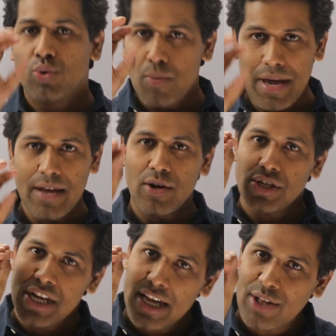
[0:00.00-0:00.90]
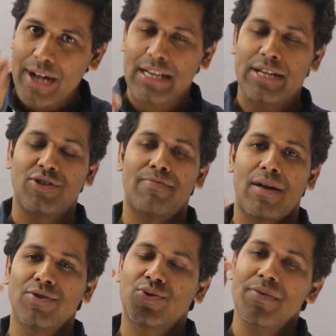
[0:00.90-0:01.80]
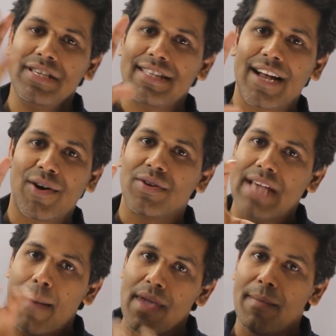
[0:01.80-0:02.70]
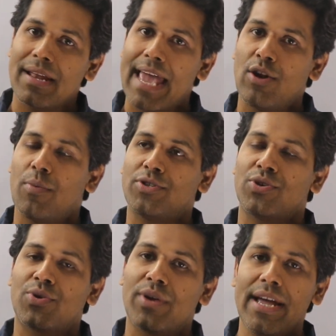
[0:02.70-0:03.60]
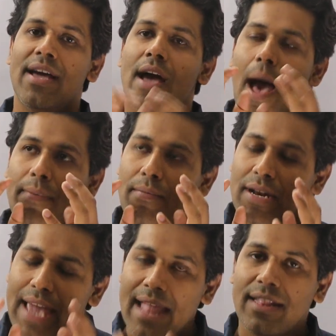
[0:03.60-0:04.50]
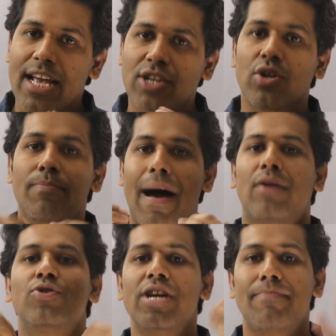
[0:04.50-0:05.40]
তুমি শিক্ষিত একটা একজন মানুষ তুমি চিন্তা করো যে আমি আমার জ্ঞান অর্জন করে আমি আমার জ্ঞান দিয়ে আসলে মানুষের